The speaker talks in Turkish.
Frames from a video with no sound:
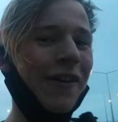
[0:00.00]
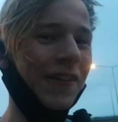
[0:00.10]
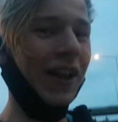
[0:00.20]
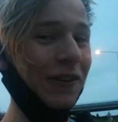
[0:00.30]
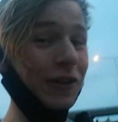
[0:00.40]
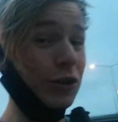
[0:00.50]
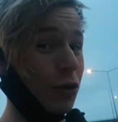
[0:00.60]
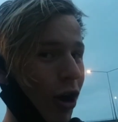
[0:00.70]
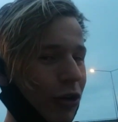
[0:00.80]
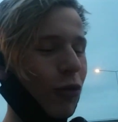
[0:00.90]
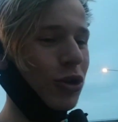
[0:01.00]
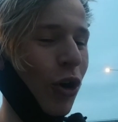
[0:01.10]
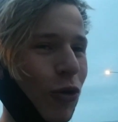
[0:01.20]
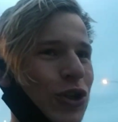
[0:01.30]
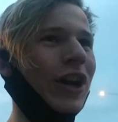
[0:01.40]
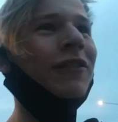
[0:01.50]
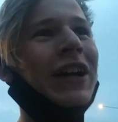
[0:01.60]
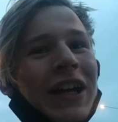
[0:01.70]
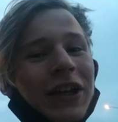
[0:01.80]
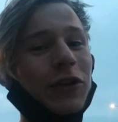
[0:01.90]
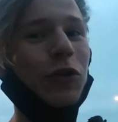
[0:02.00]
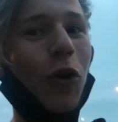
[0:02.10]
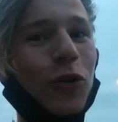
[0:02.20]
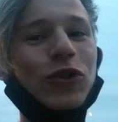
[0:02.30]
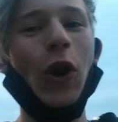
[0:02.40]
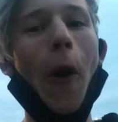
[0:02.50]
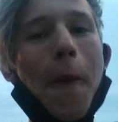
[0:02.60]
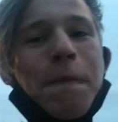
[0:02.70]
Ondan dolayı şu an koşa koşa gidiyoruz.